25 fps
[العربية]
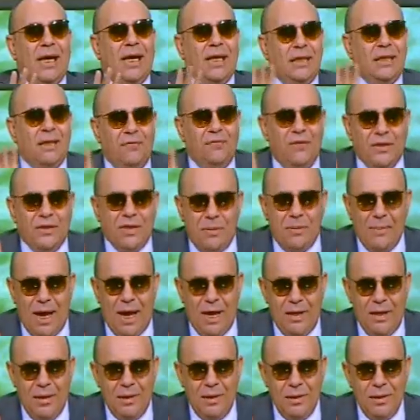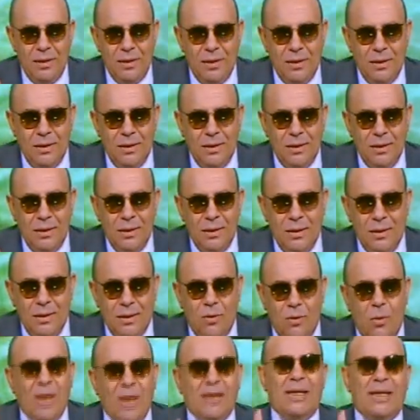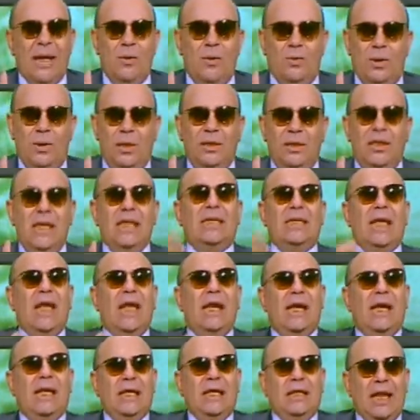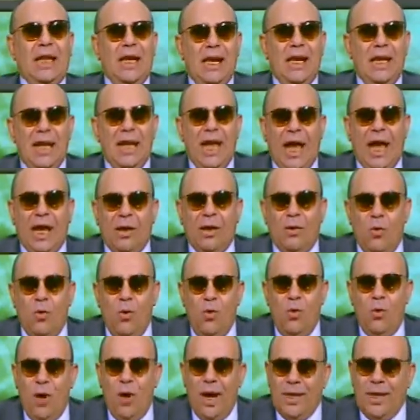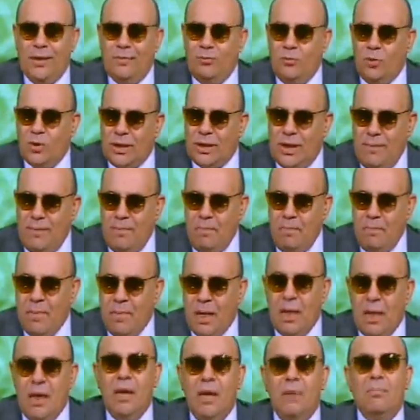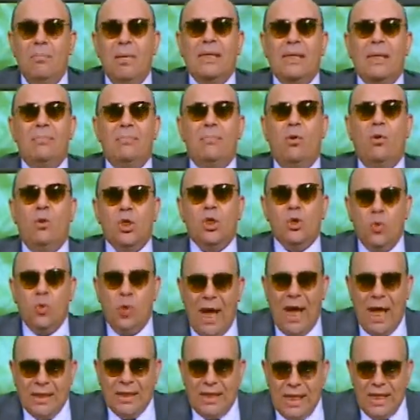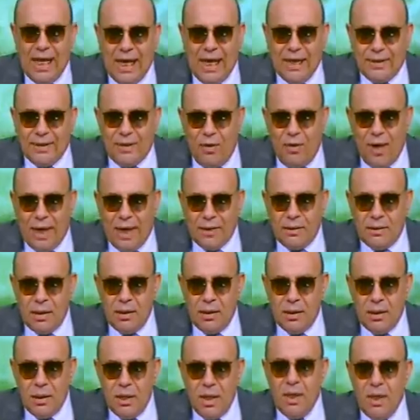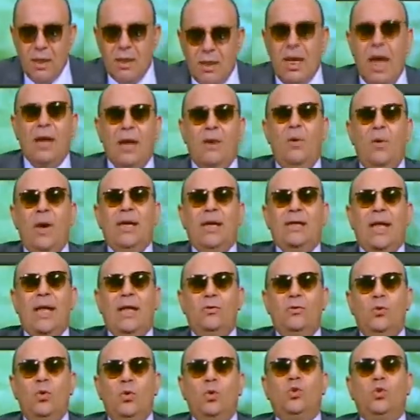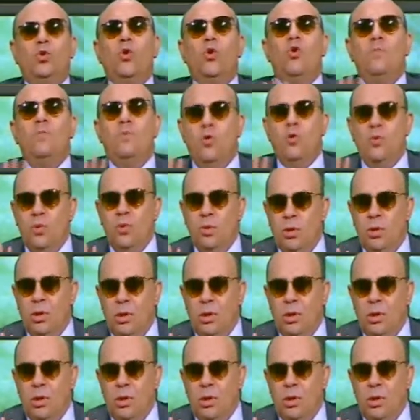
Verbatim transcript: هي زكاه الفطر بقى اه كويس قوي دي سهله جدا لانها على كل واحد مسلم ما دام ما هوش والحديده حته واحده يعني واحد عنده قوت يومه